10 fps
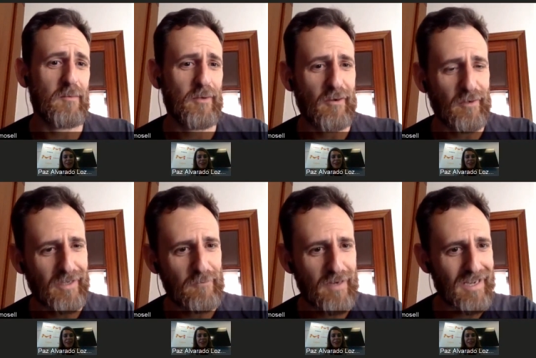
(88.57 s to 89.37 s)
Porque aunque
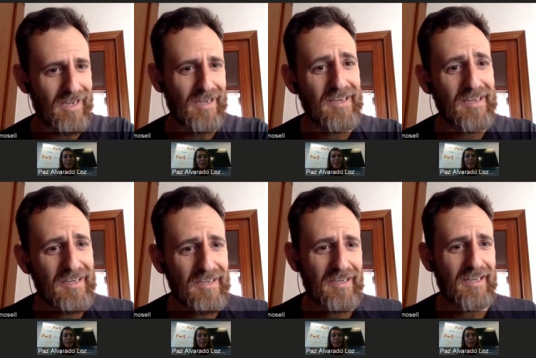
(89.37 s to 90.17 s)
es una
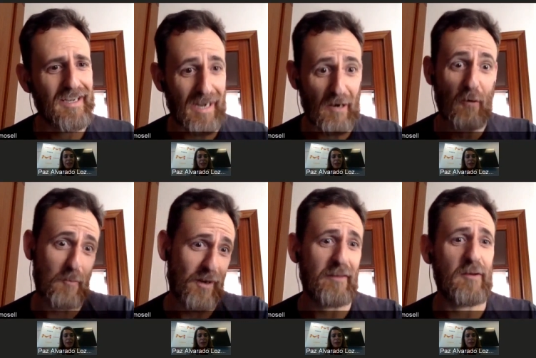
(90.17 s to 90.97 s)
eh, gran
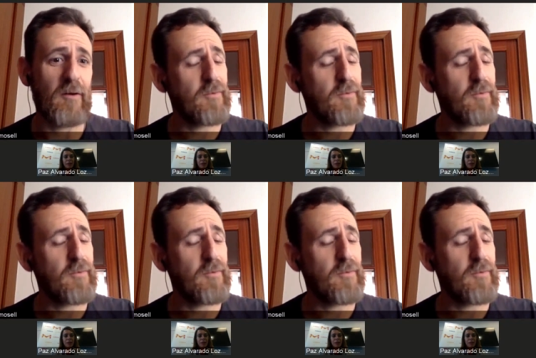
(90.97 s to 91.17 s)
corporación,